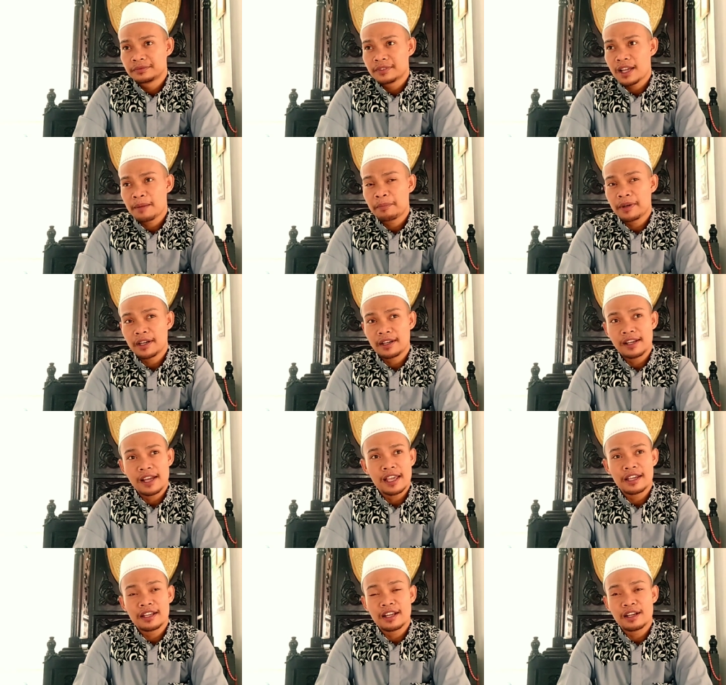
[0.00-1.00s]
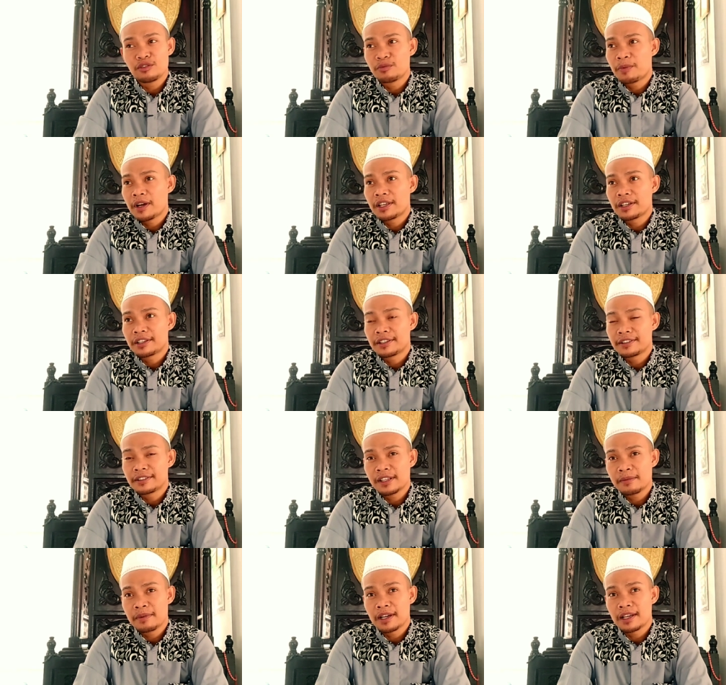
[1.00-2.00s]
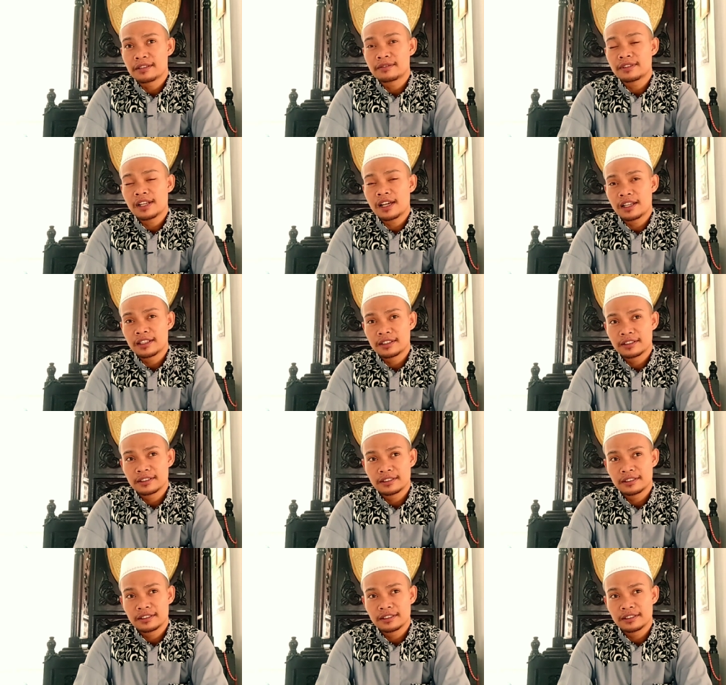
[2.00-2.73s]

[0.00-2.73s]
apalah daya dan upaya kita begitulah